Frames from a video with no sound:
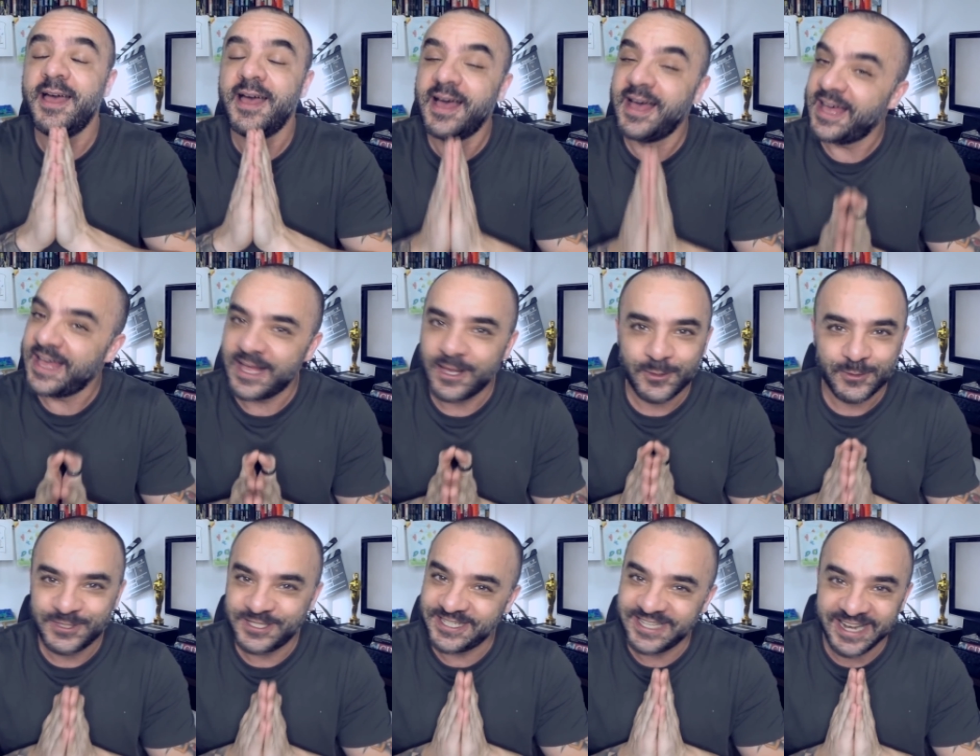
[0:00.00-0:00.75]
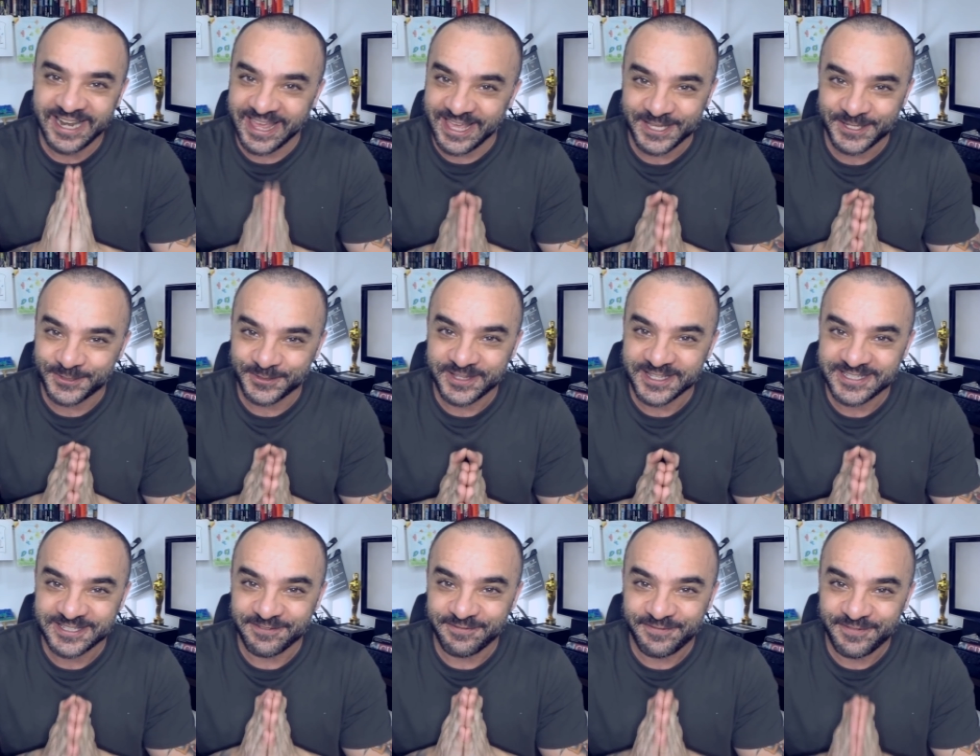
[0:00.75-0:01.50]
Ah, o silêncio
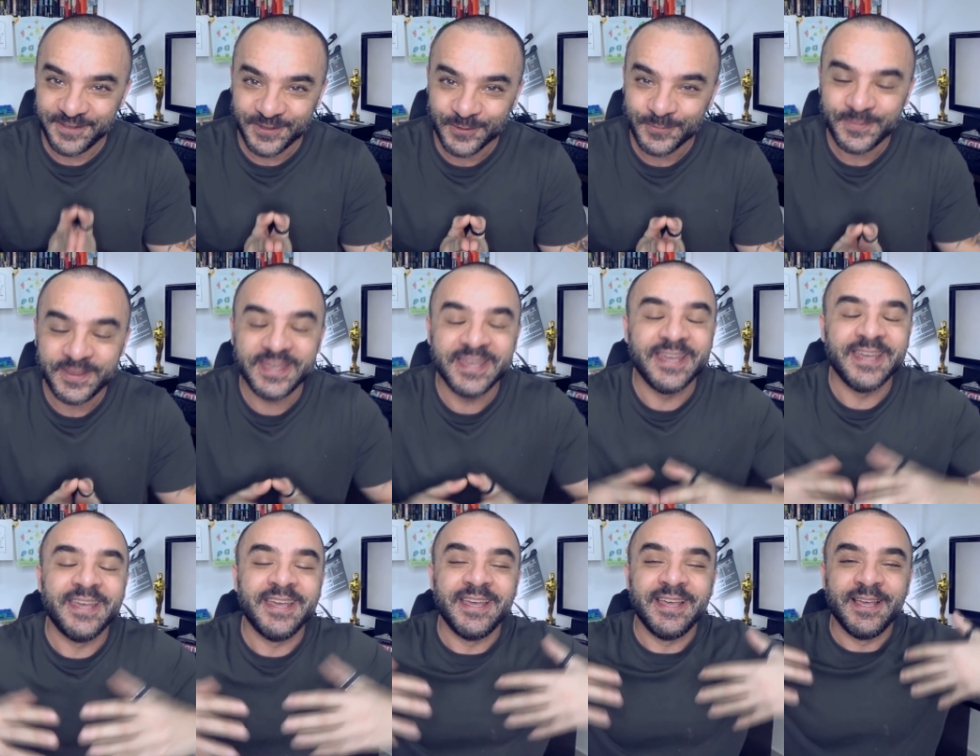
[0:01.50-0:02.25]
desse filme.